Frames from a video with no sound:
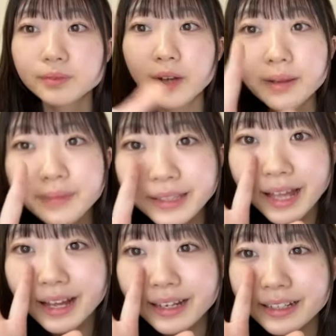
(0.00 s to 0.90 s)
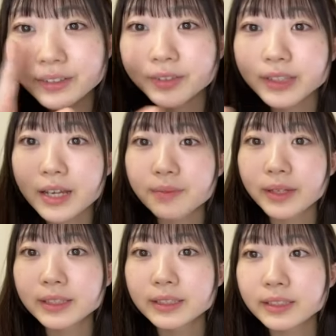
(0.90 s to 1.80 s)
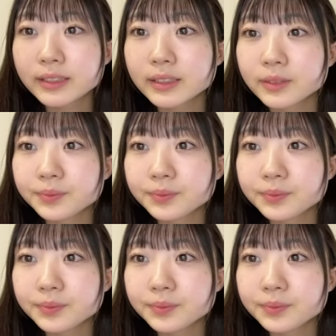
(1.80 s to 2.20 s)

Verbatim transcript: マハミータンありがとうございます